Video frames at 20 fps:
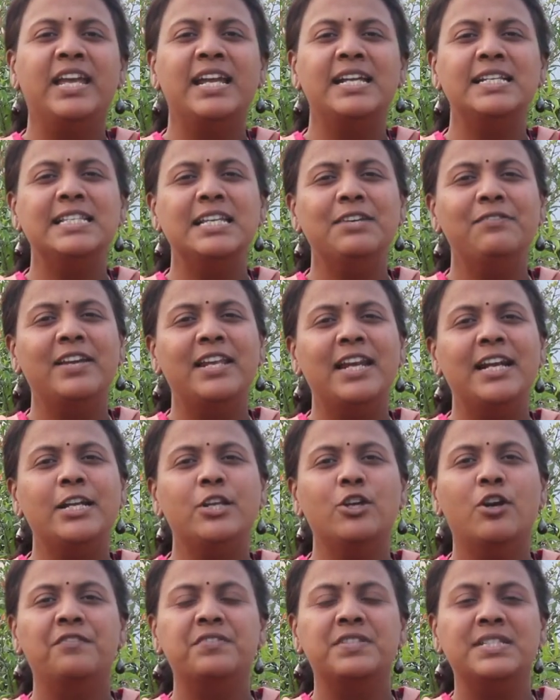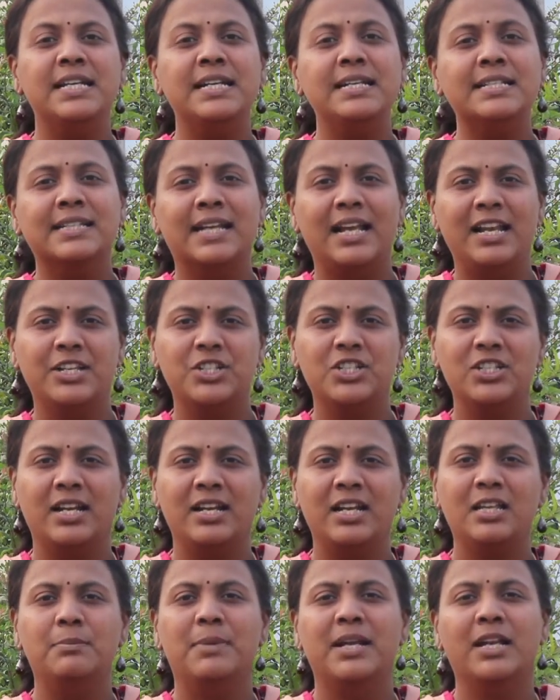దేశీ వెరైటీ ఆఫ్ సీడ్స్ కలెక్షన్
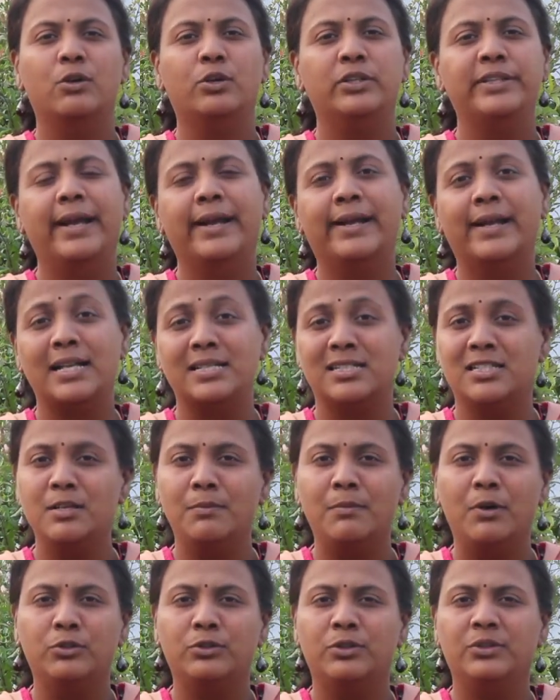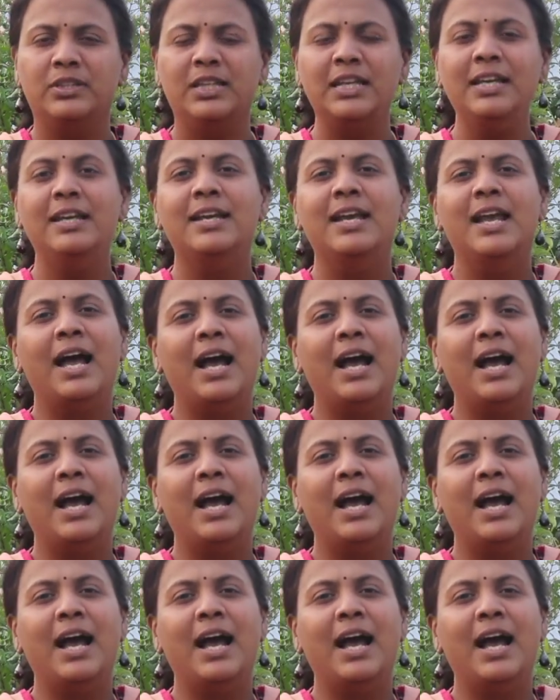అనేది మనకు కొద్దిగా కష్టం అవుతుంది